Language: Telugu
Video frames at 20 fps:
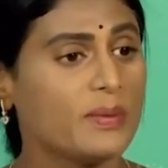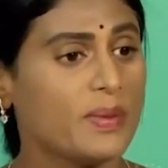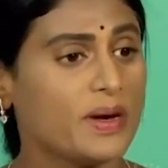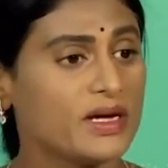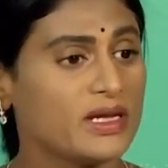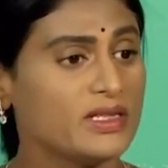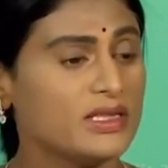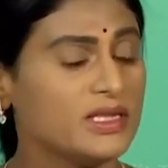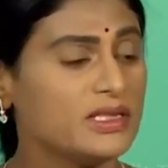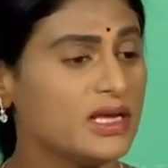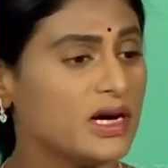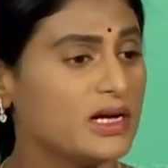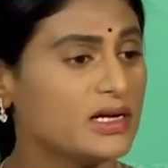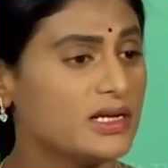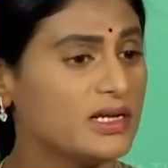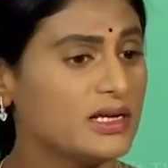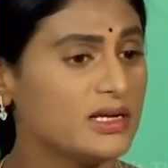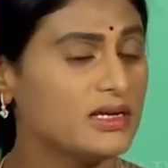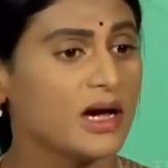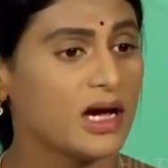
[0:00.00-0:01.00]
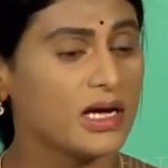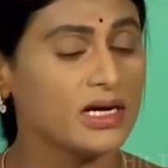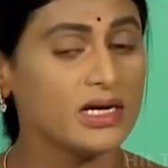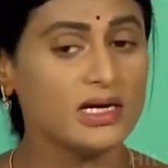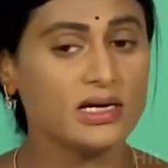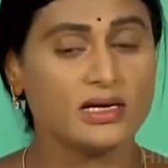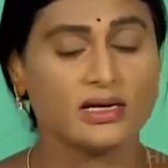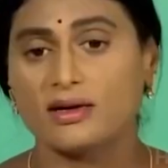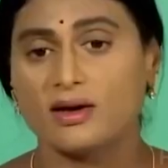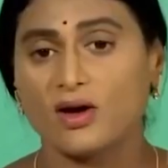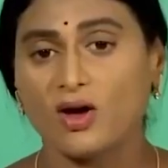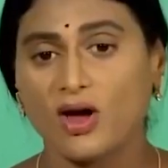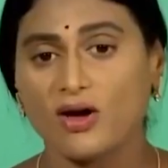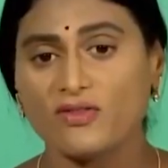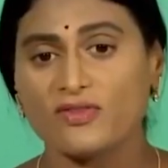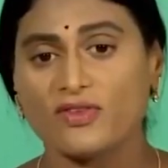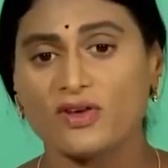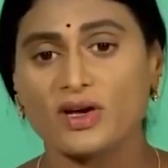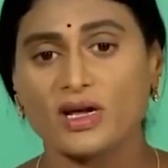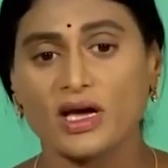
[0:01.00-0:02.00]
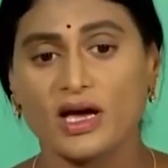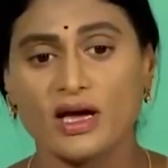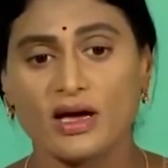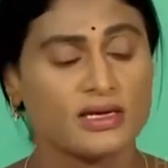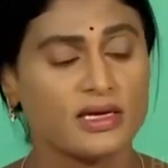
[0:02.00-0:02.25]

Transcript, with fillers: మా పరిధి దాటి అన్ లాఫుల్ గా